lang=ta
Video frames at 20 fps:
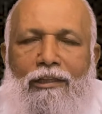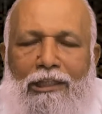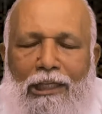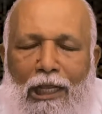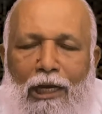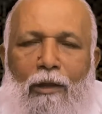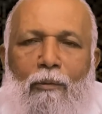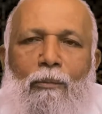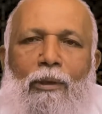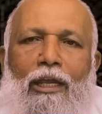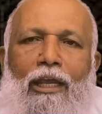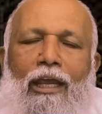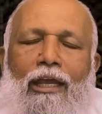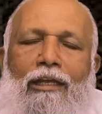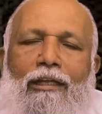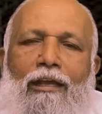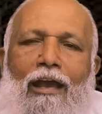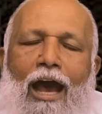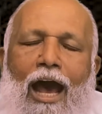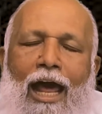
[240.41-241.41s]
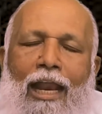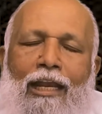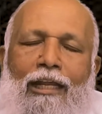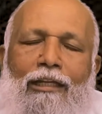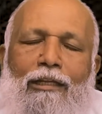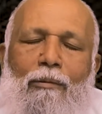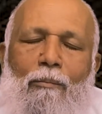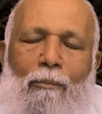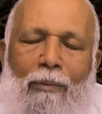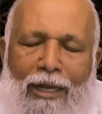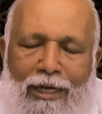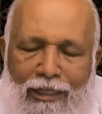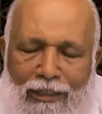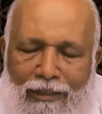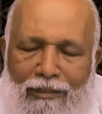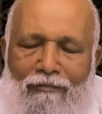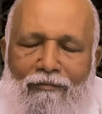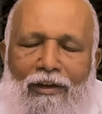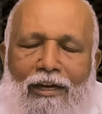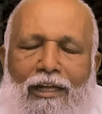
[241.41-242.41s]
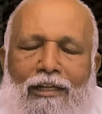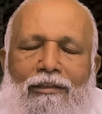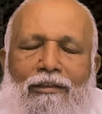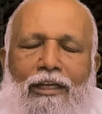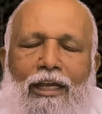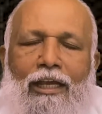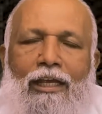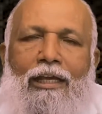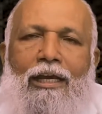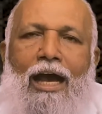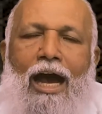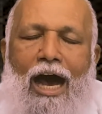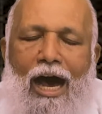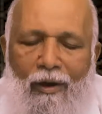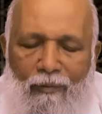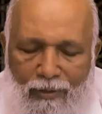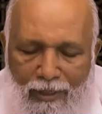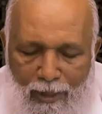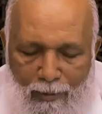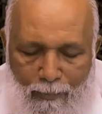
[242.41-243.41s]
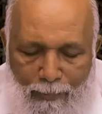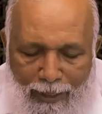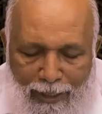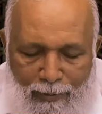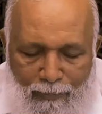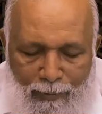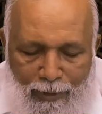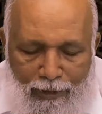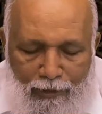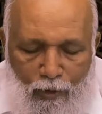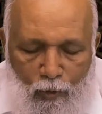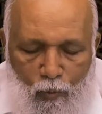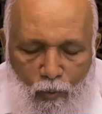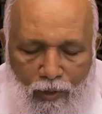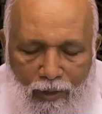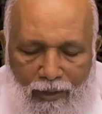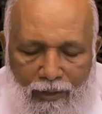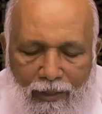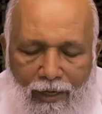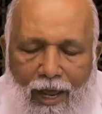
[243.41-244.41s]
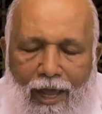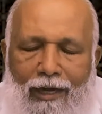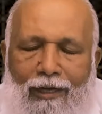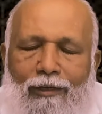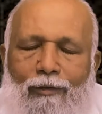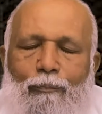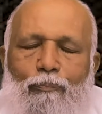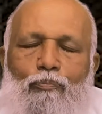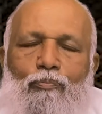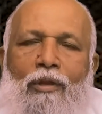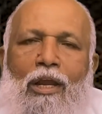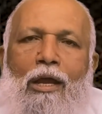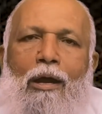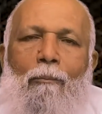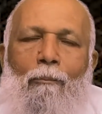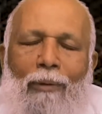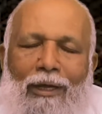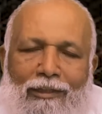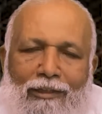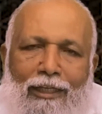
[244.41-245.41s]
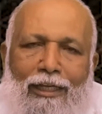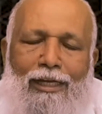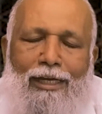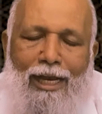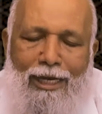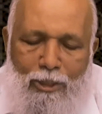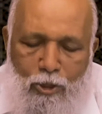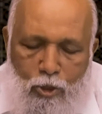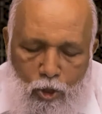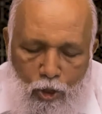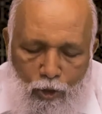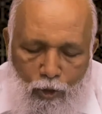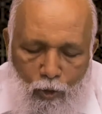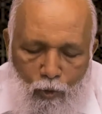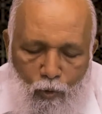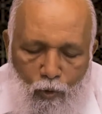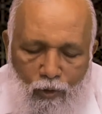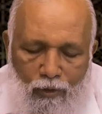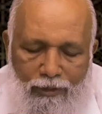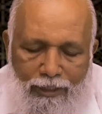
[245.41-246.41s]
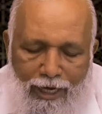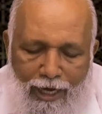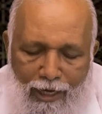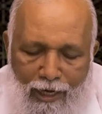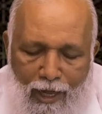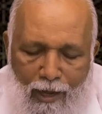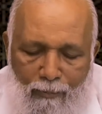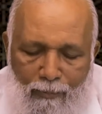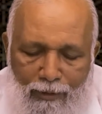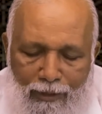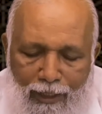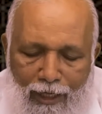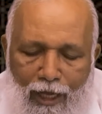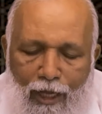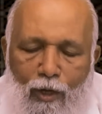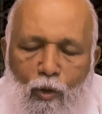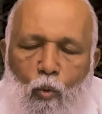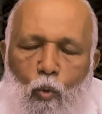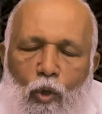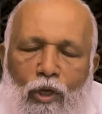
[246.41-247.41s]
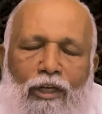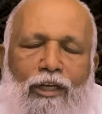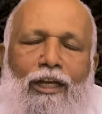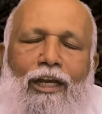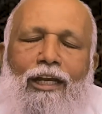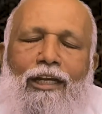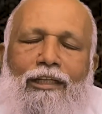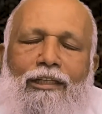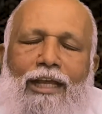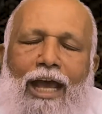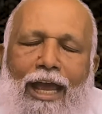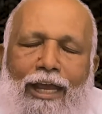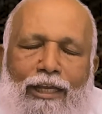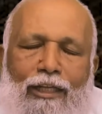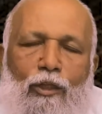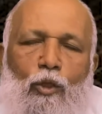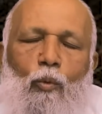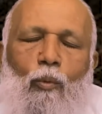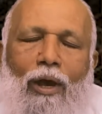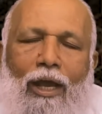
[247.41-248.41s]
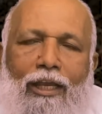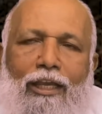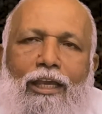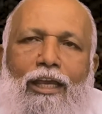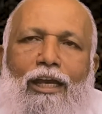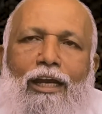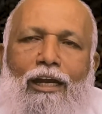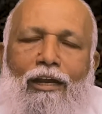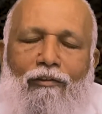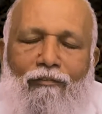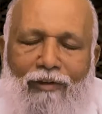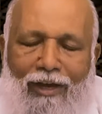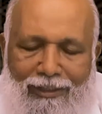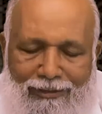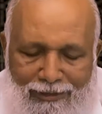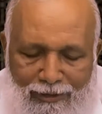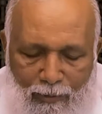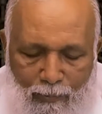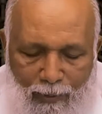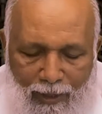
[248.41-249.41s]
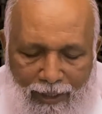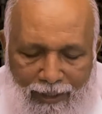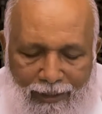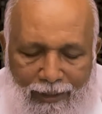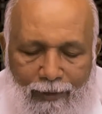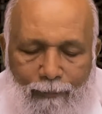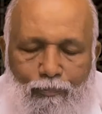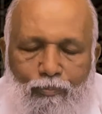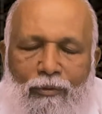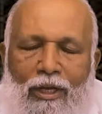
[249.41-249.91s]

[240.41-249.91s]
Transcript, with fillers: திறமையை அல்லது மனித வளத்தை அவர்கள் பயன்படுத்தி கொண்டிருக்கிறார்கள் மத்திய நச்சு நூல் ஏழாம் அதிகாரம் ஒன்றிலிருந்து ஐந்து வாக்கியங்களை வாசித்து பாருங்கள்